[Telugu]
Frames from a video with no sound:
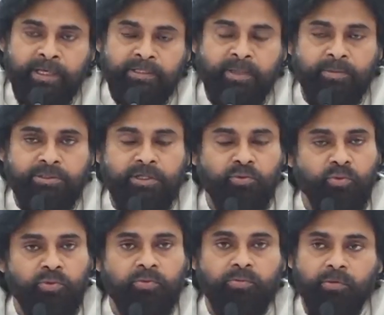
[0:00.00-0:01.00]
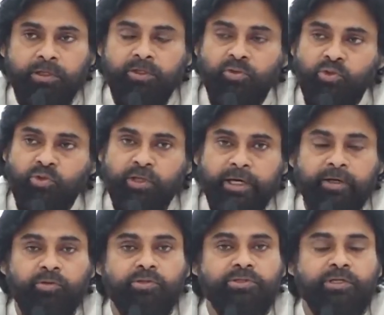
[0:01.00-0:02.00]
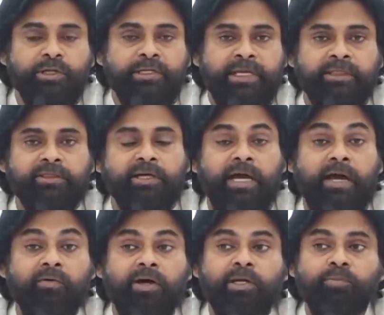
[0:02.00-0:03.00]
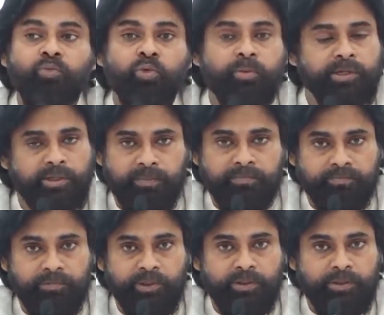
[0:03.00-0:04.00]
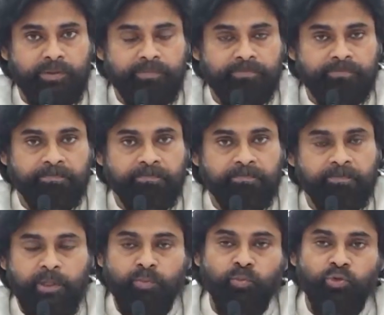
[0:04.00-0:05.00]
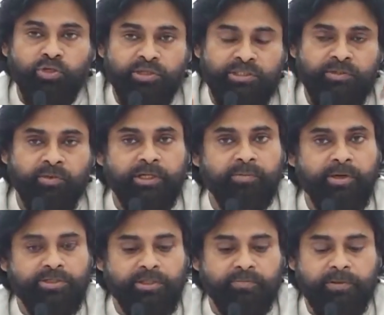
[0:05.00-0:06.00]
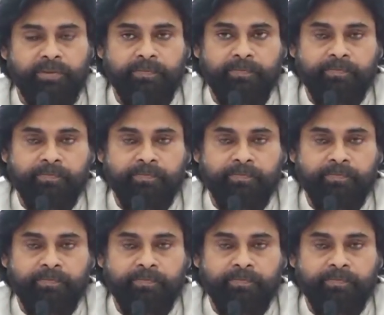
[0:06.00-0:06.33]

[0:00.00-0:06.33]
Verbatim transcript: సమస్య ఒకటి రెండు చోట్ల ఎక్కడ వచ్చిందంటే ఎంత కావాలి భూమికి దీనికి నేను ముందు నుంచి ఒకటే మాట చెప్పాను